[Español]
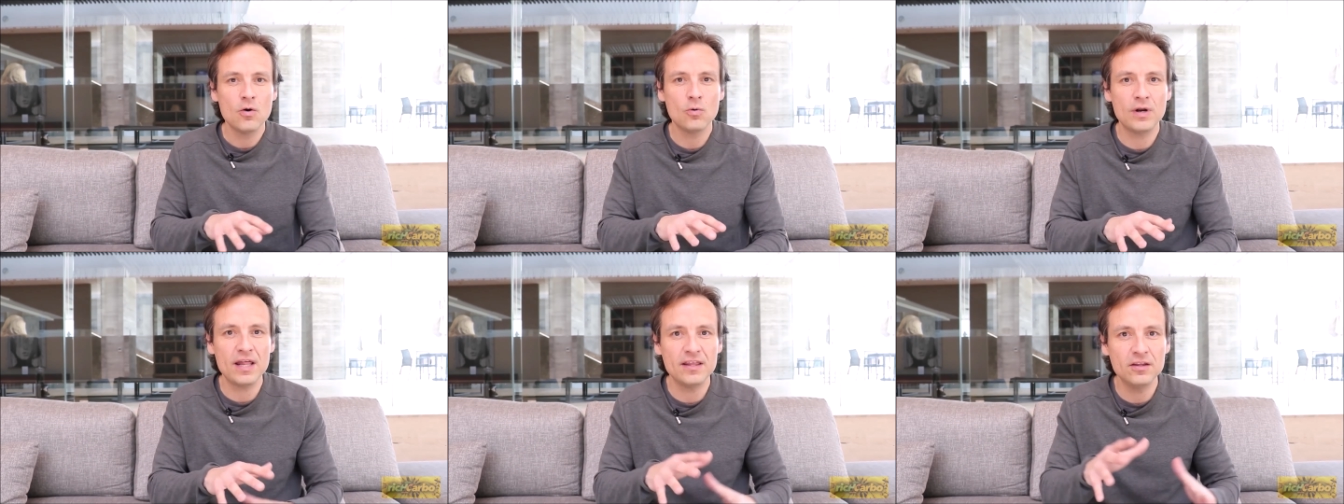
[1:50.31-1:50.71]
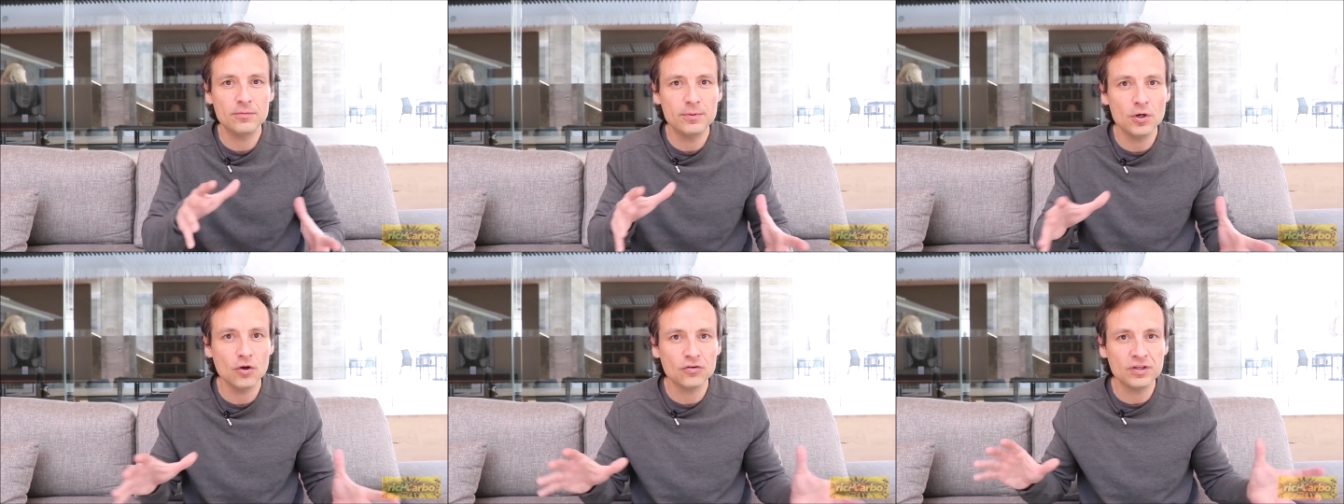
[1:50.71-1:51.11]
una
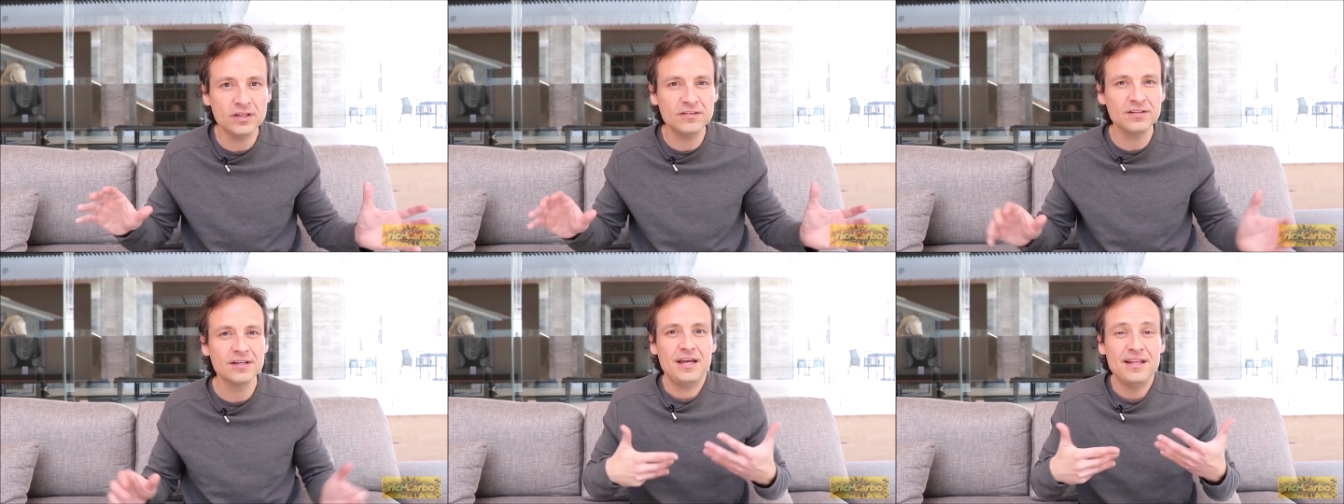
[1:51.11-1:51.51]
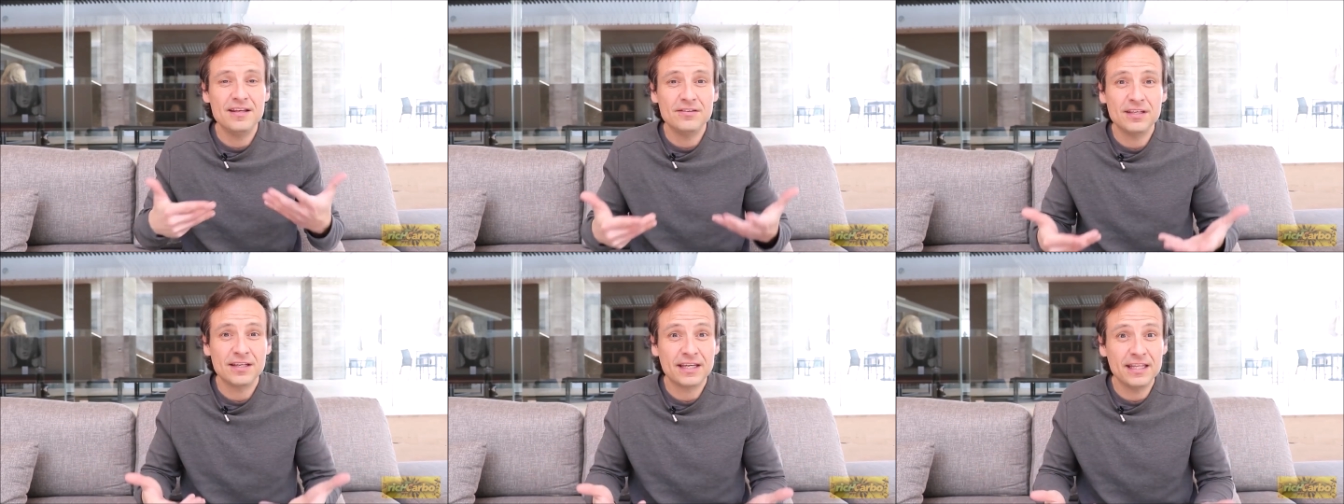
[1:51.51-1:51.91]
disbiosis,
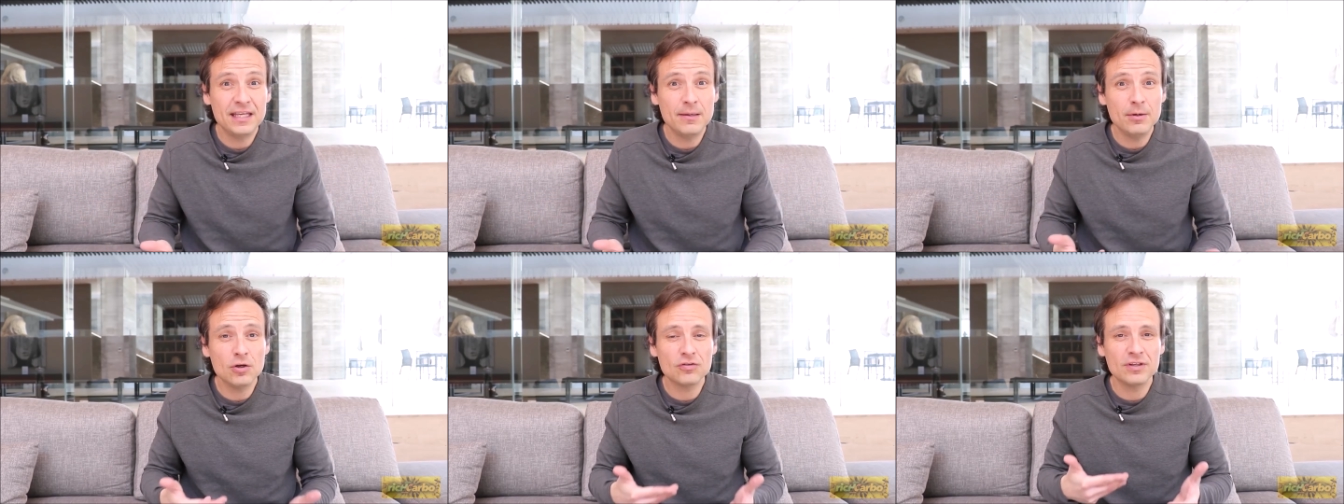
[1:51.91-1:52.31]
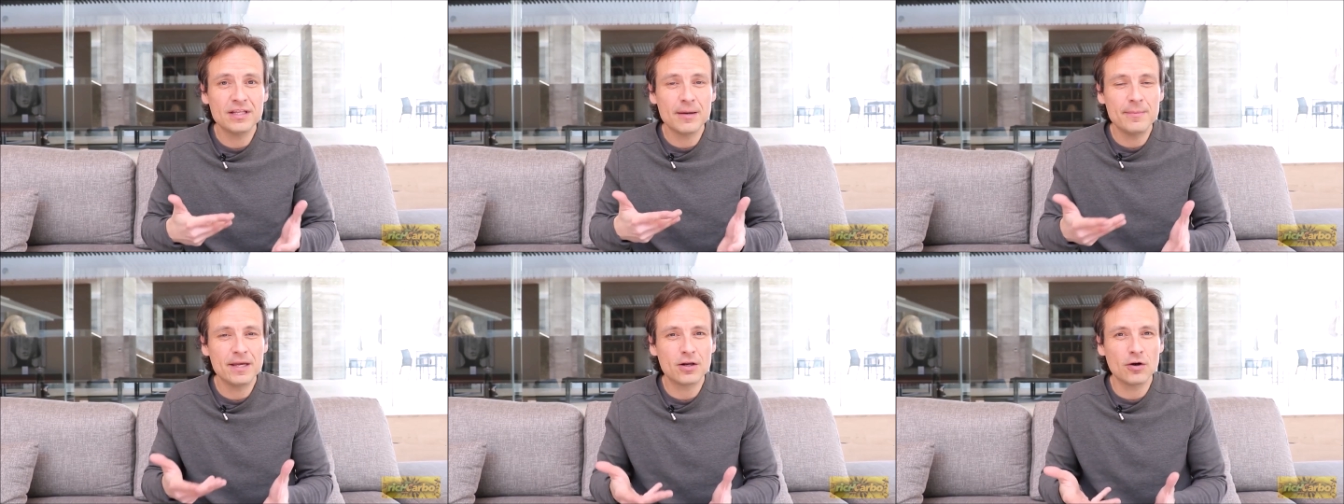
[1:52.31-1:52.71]
desequilibrios en
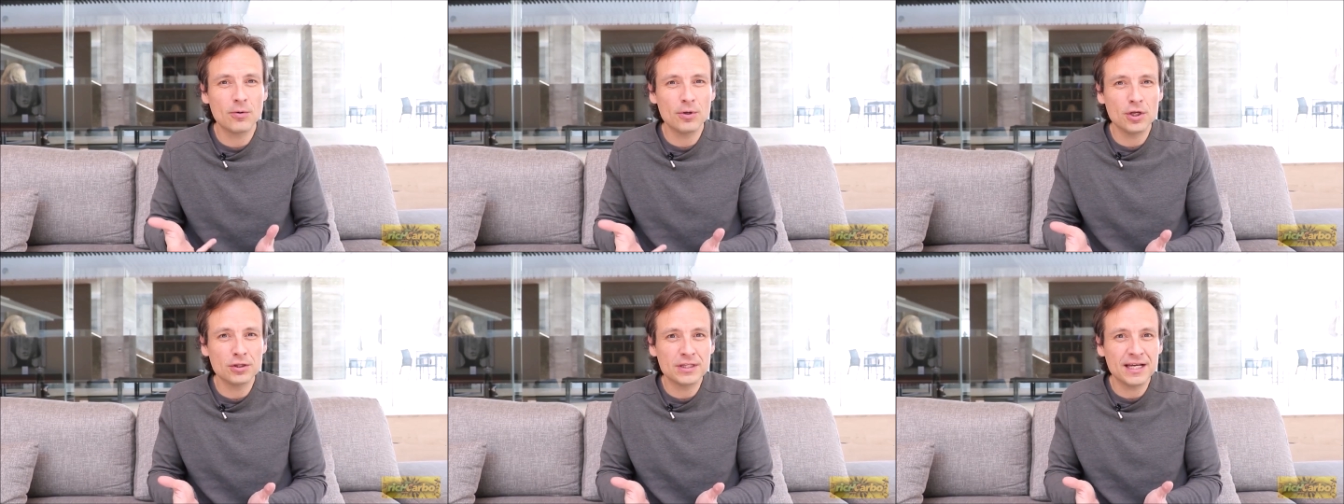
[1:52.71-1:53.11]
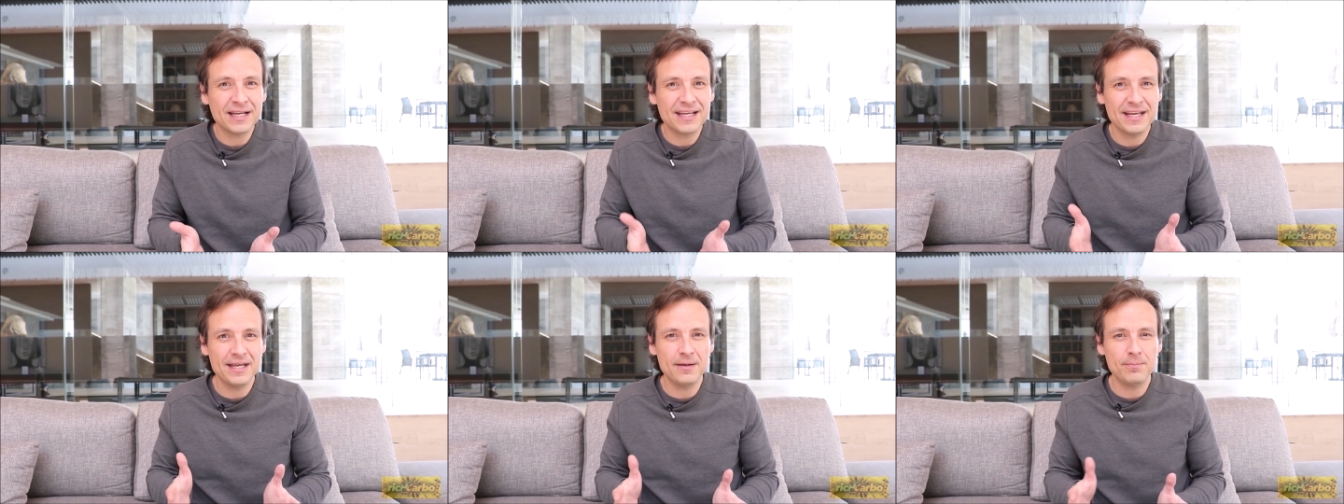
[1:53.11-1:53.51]
la microbiota
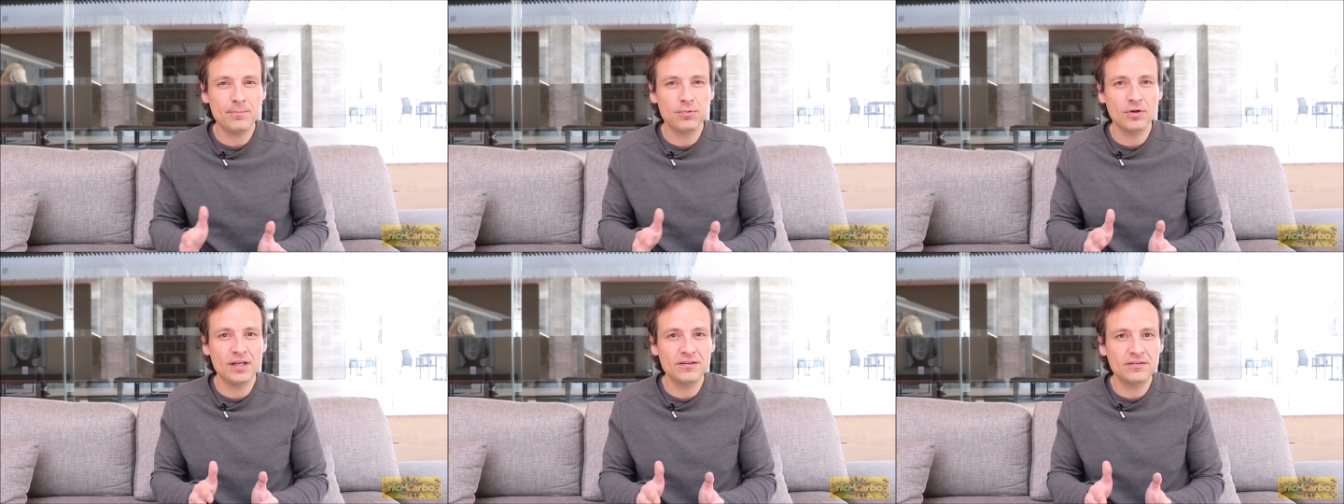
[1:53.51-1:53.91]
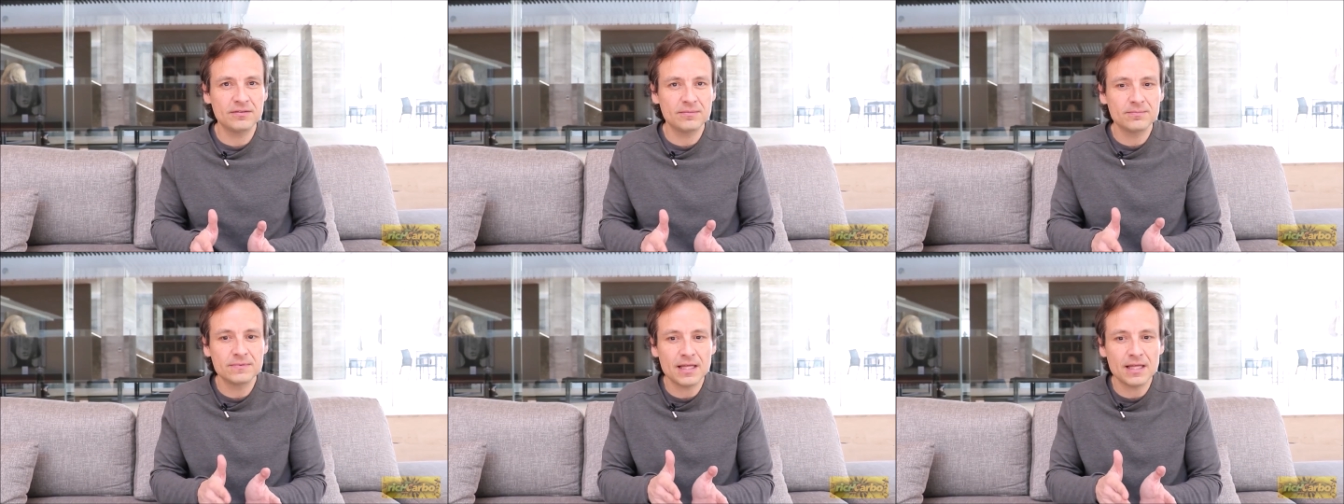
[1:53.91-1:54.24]
que pues